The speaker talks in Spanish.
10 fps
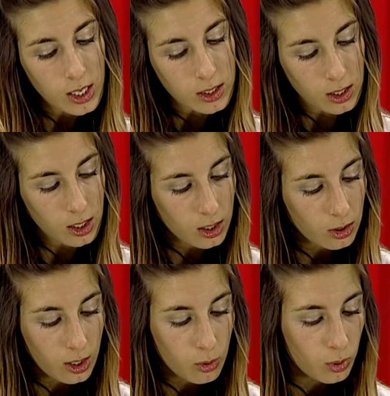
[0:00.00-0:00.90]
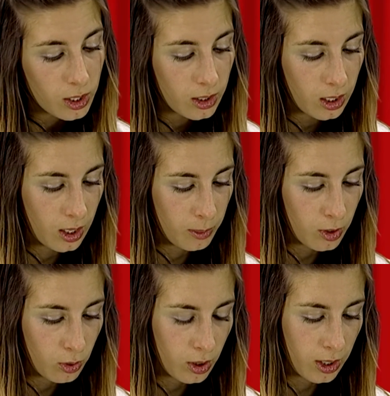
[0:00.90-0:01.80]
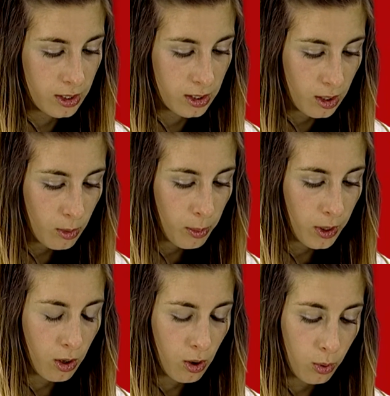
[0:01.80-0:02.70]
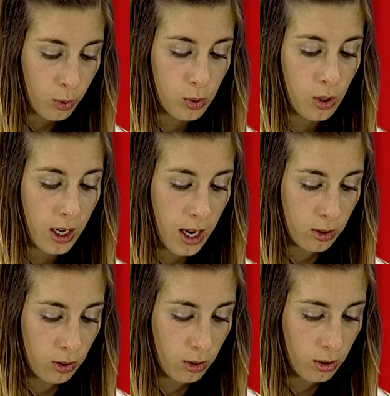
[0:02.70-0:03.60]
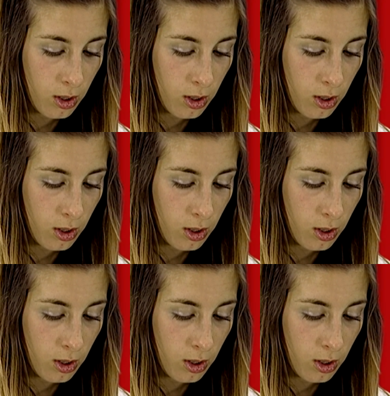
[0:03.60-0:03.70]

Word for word: día siguiente un entrenamiento intensivo para el concurso de canto.